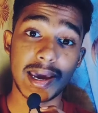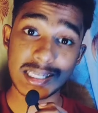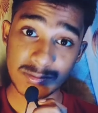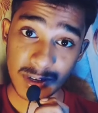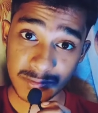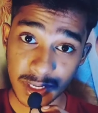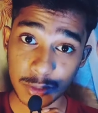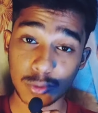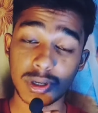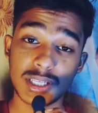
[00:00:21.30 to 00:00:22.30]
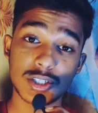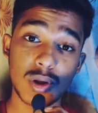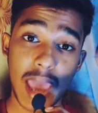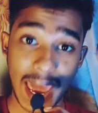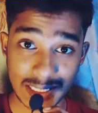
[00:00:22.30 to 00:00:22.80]
এস থেকে তখন এসেছিলো
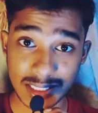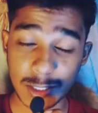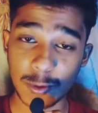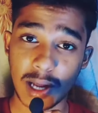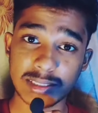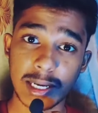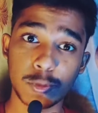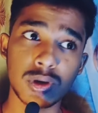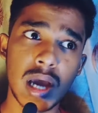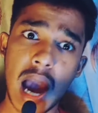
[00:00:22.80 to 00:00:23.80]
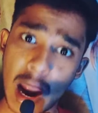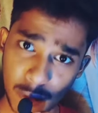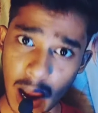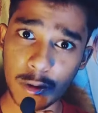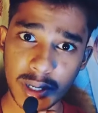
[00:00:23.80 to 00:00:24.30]
এক যে ছিল রাজা এবং
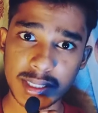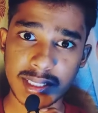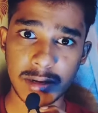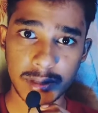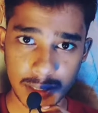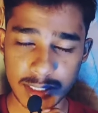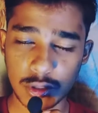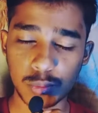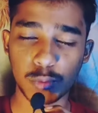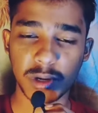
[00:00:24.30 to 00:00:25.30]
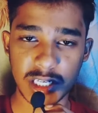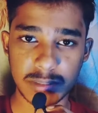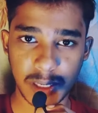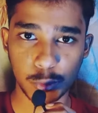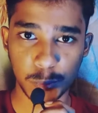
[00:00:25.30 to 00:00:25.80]
আরও একটা সিনেমা এসেছিল বোমকেশ
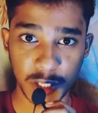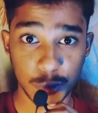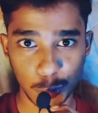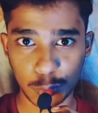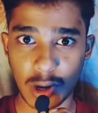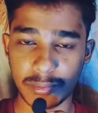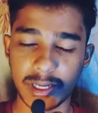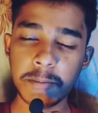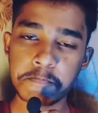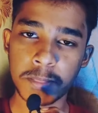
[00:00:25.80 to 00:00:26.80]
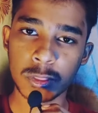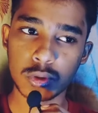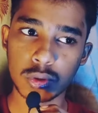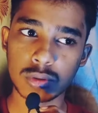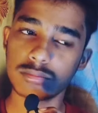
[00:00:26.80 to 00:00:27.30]
মানে বোমকেশ গোত্র আবিরের তো
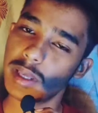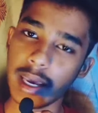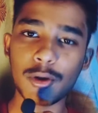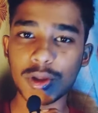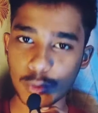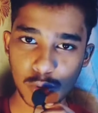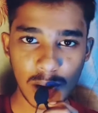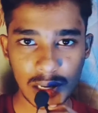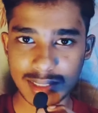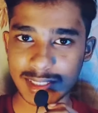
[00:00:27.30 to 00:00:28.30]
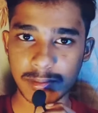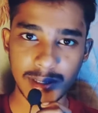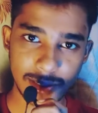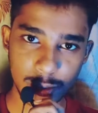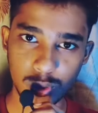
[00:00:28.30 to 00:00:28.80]
এ অনেকগুলো বাংলা সিনেমা
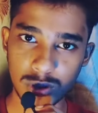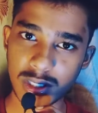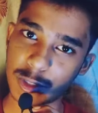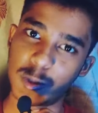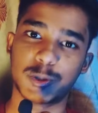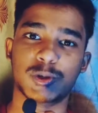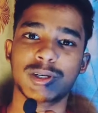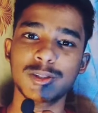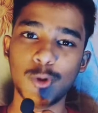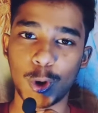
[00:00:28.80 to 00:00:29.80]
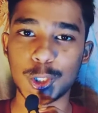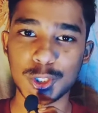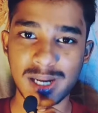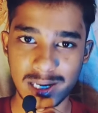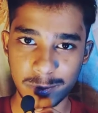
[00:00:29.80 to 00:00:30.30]
রিলিজ করেছিল তার সঙ্গে সঙ্গে কিন্তু
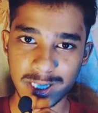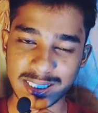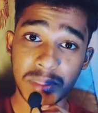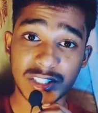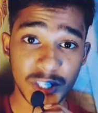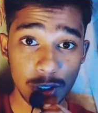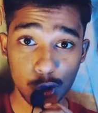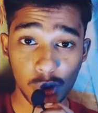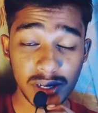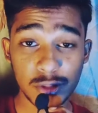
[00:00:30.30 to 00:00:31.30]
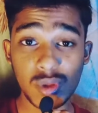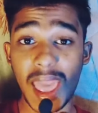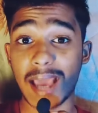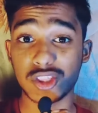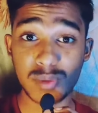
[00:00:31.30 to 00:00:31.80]
হইচই আনলিমিটেড যেটা জনার কিন্তু
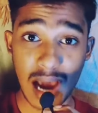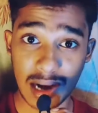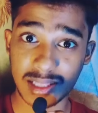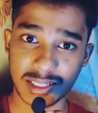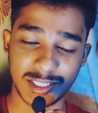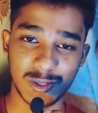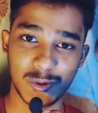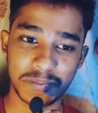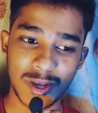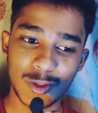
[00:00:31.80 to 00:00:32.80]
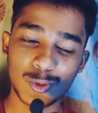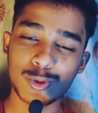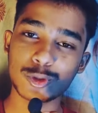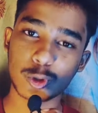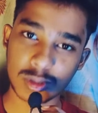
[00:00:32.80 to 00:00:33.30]
একদমই আলাদা ছিল তো
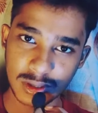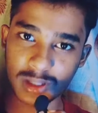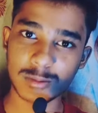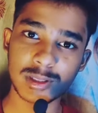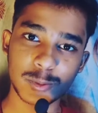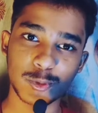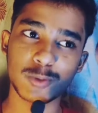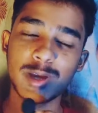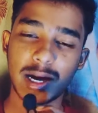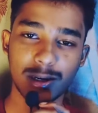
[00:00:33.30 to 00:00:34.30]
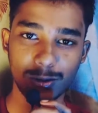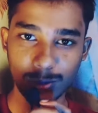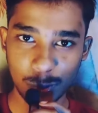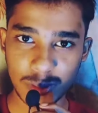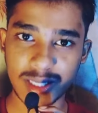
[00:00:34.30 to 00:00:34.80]
সত্যি কথা বলতে প্রথমেই একটা কথা
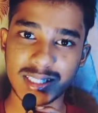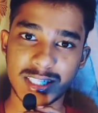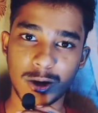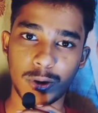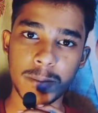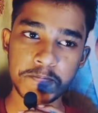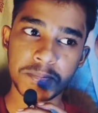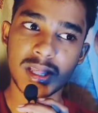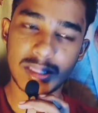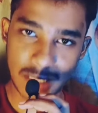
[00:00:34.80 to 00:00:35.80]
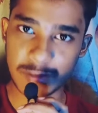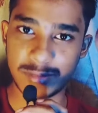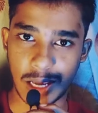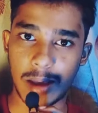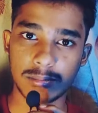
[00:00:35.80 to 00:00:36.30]
বলতে ইচ্ছা করে
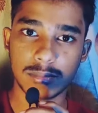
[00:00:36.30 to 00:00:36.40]
দেবদা